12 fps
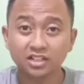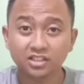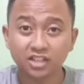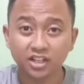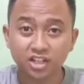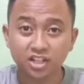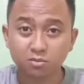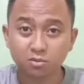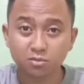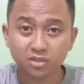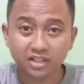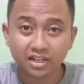kita ingin
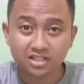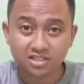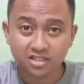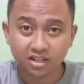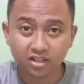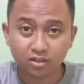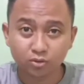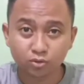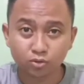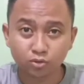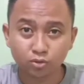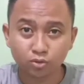membeli kaca
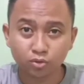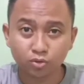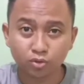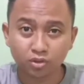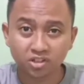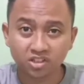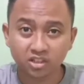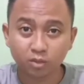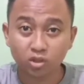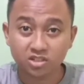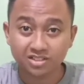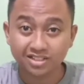untuk kita
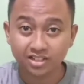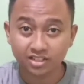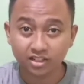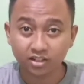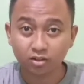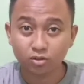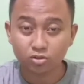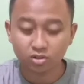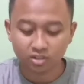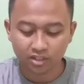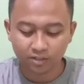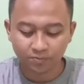buat sendiri ya
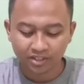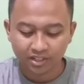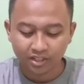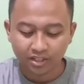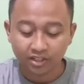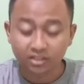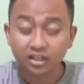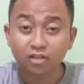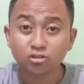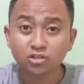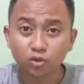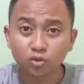enclosure-nya, kita
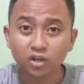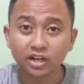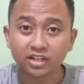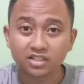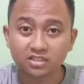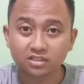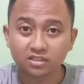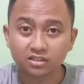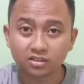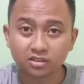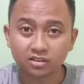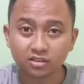harus tahu guys
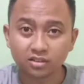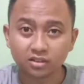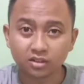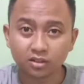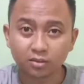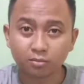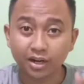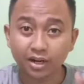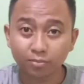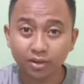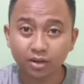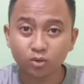e,
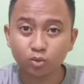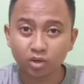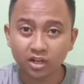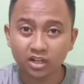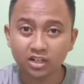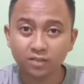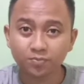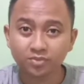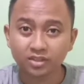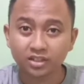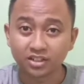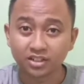berapa ukuran
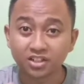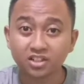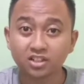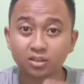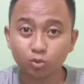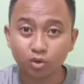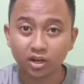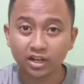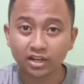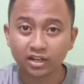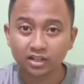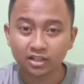yang ingin kita
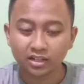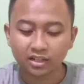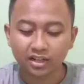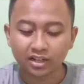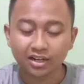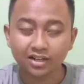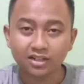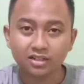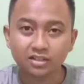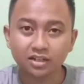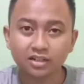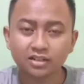buat.
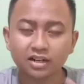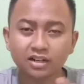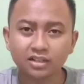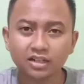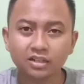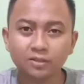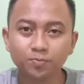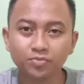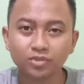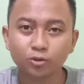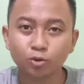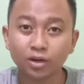Karena rata-rata
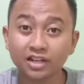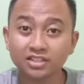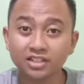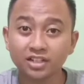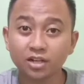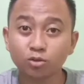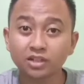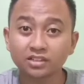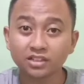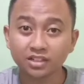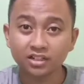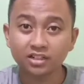tukang kaca yang aku
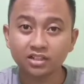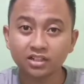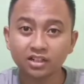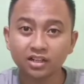datengin